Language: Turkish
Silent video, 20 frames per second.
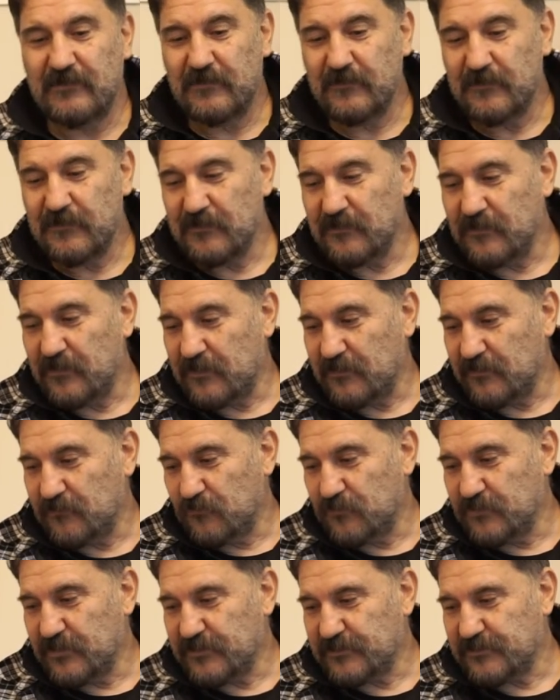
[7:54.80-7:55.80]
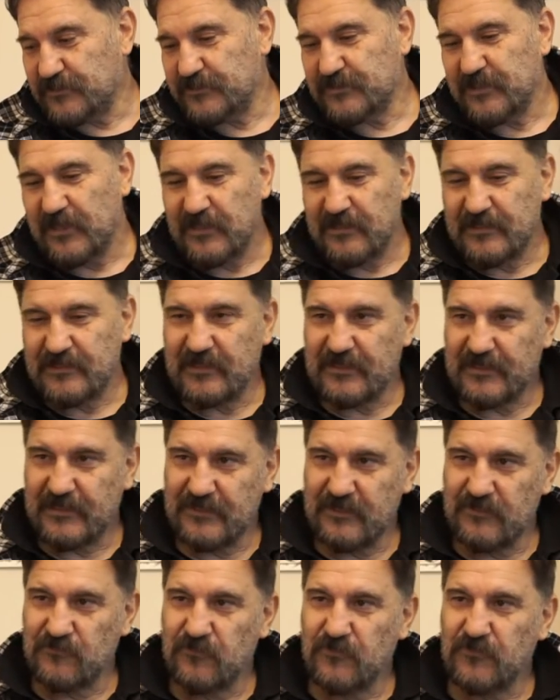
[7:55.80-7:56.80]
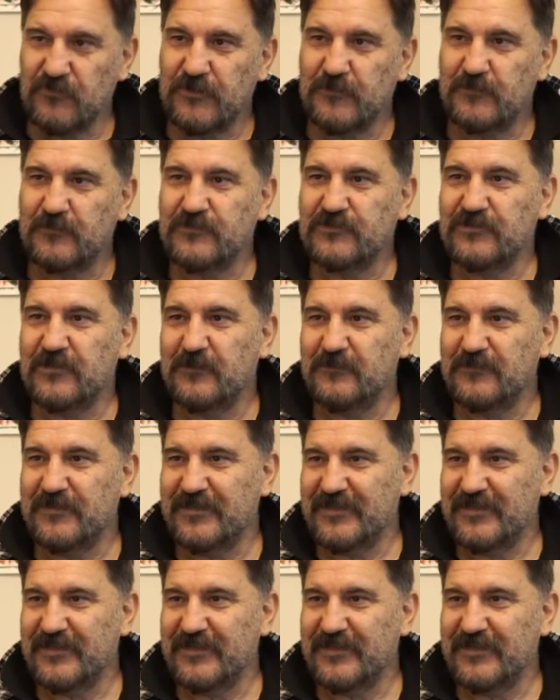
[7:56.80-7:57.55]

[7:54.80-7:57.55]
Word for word: de, hı hı. E, uyarır. Nerede doğru yapacağım,